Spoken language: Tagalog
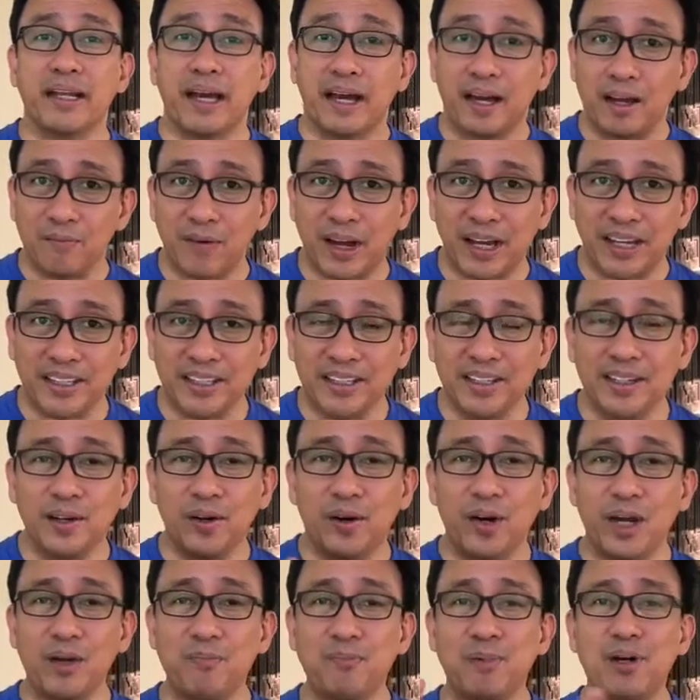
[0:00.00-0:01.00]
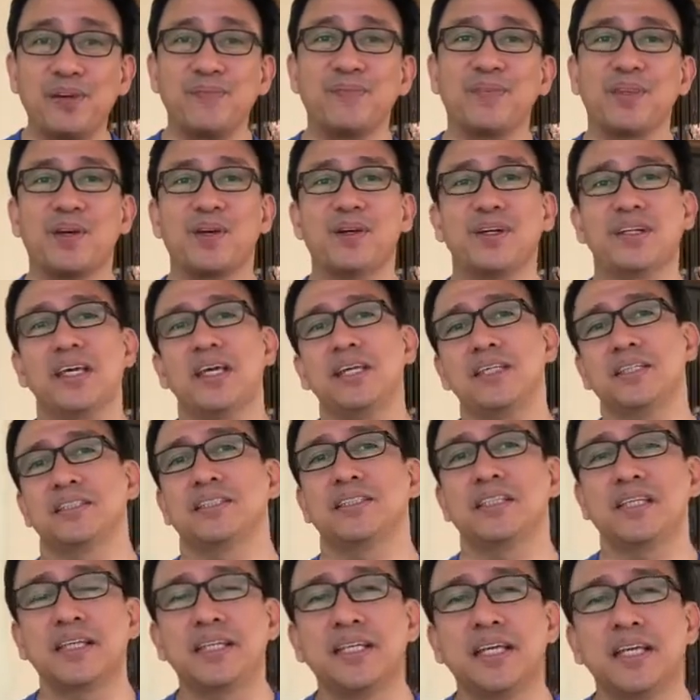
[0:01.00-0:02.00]
ng Ama. Okay po? Okay,
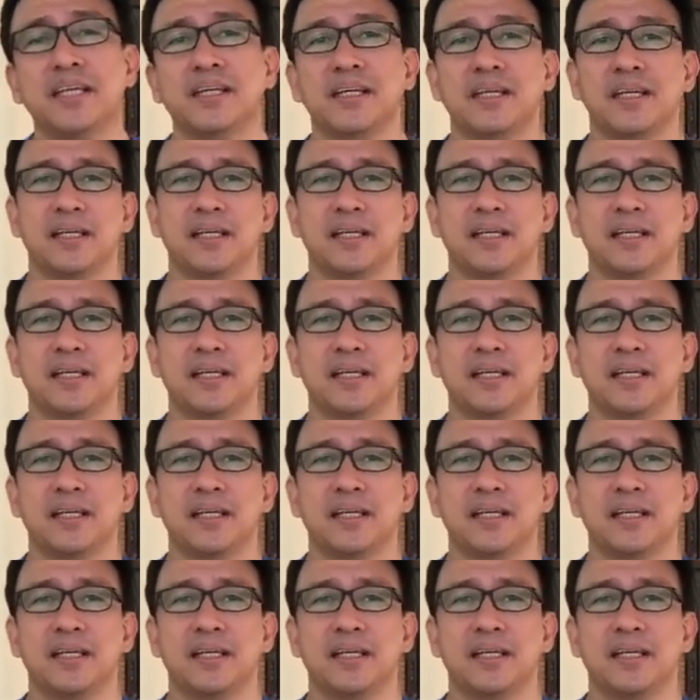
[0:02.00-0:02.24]
sige.